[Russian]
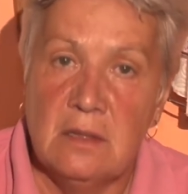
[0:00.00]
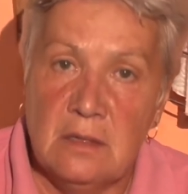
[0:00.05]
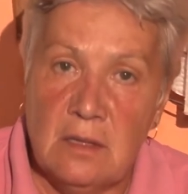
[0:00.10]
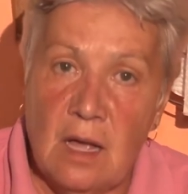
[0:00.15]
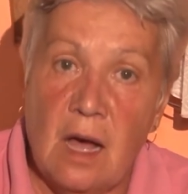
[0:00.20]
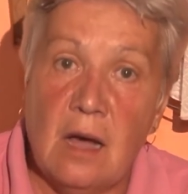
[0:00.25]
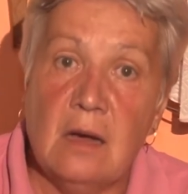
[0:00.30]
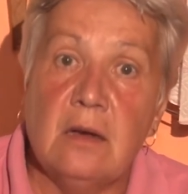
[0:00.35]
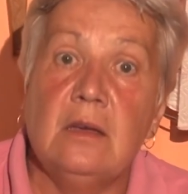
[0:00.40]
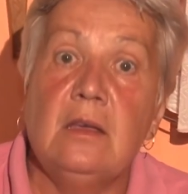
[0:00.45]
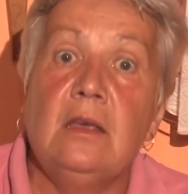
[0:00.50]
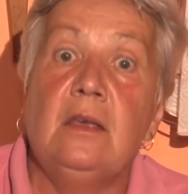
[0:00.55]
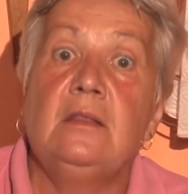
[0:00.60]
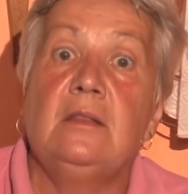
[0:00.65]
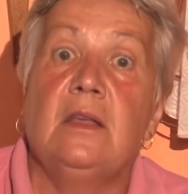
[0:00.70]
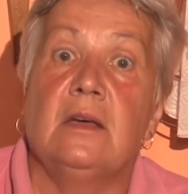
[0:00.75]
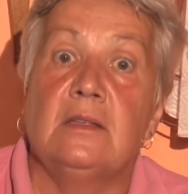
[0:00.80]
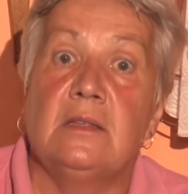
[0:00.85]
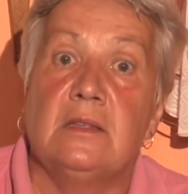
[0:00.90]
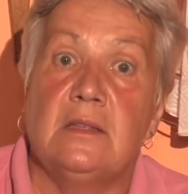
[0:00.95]
так и
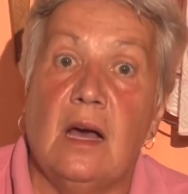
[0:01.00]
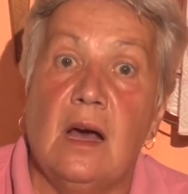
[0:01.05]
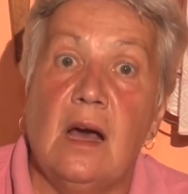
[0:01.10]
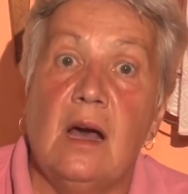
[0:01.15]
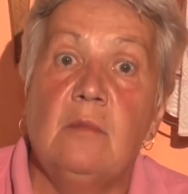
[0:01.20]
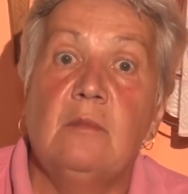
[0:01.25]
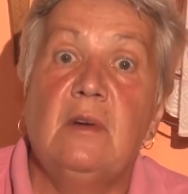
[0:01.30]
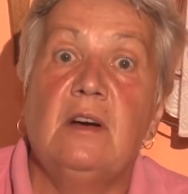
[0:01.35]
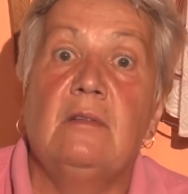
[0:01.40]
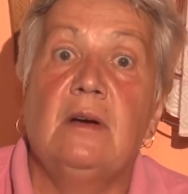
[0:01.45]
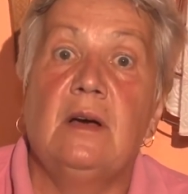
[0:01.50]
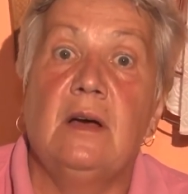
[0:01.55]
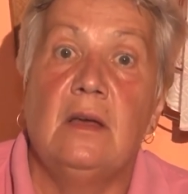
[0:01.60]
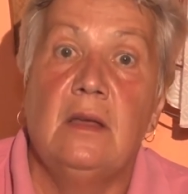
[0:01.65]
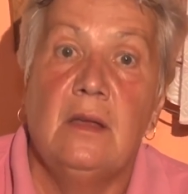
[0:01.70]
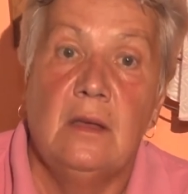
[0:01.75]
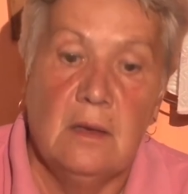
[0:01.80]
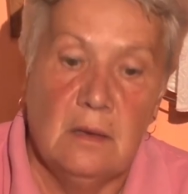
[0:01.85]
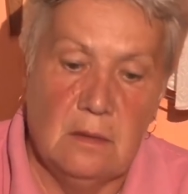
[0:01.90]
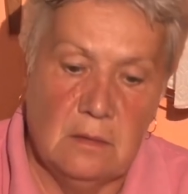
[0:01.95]
до
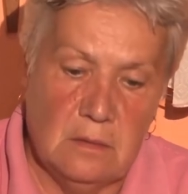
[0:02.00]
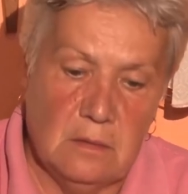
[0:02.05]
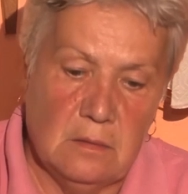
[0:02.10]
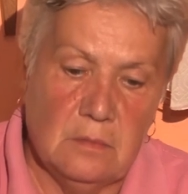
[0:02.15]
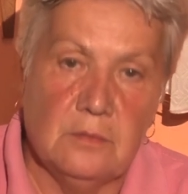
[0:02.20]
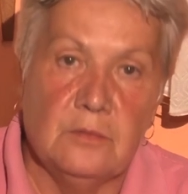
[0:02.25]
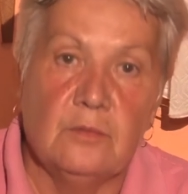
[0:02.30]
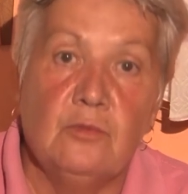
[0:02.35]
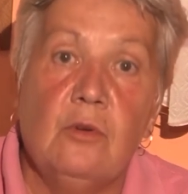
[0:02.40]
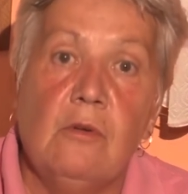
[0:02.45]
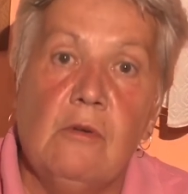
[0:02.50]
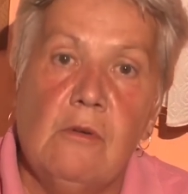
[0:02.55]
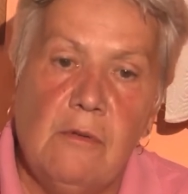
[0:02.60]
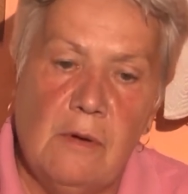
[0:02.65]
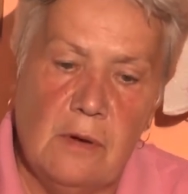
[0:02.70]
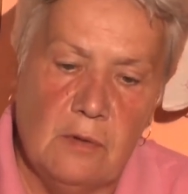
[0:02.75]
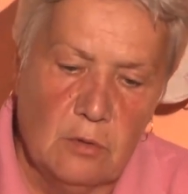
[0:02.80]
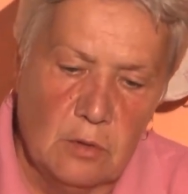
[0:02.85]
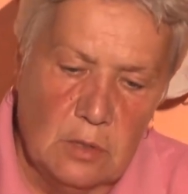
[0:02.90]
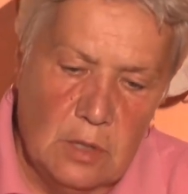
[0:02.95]
самого э,
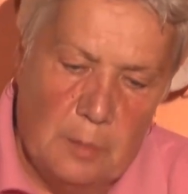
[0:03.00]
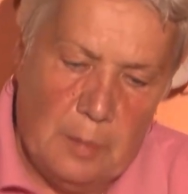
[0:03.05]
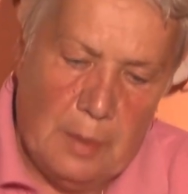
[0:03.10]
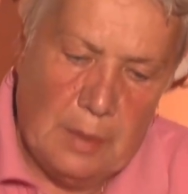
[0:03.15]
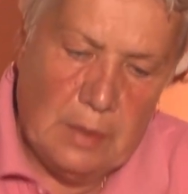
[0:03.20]
Нового года